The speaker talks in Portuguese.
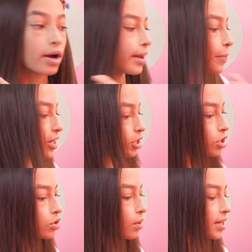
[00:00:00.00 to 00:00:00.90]
agora, pra
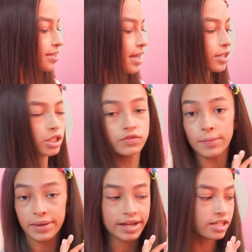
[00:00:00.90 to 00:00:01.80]
gente começar, a gente
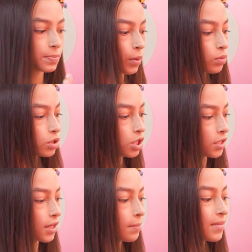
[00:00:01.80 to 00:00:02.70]
vai pegar a
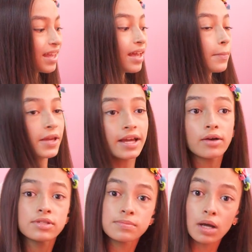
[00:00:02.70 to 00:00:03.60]
esponjinha,
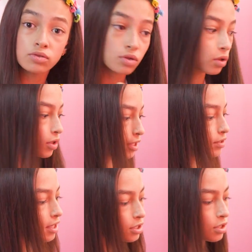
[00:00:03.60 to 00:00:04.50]
pegar os esmaltes
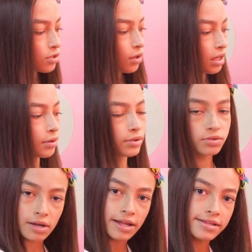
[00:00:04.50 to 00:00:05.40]
coloridos que a gente escolheu,
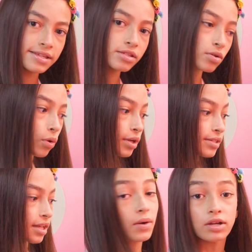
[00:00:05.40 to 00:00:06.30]
escolher essas
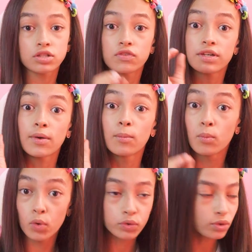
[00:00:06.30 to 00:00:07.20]
cores que eu acho que ficam
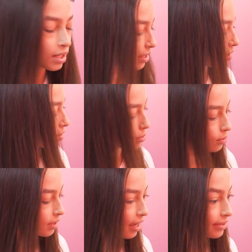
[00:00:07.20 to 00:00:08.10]
muito lindas com
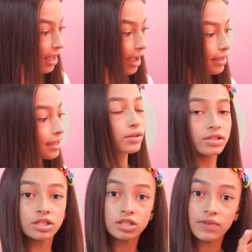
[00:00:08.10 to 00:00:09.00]
tie-dye. Então
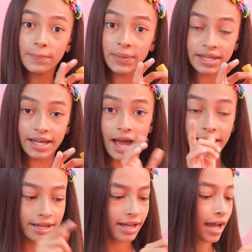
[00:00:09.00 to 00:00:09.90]
a gente vai
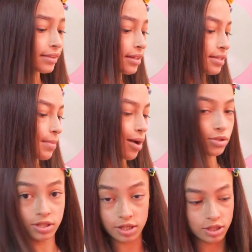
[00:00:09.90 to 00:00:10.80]
pegar cada
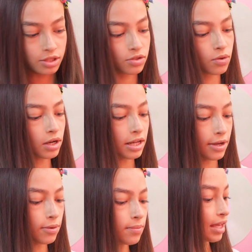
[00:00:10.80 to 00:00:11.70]
esmalte que a gente
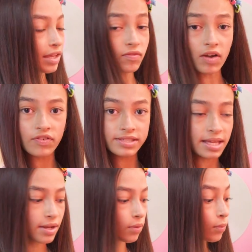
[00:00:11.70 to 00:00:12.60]
escolheu e vai
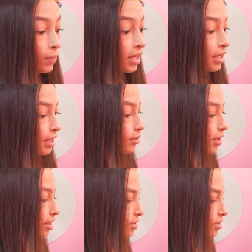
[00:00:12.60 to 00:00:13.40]
fazer um pinguinho na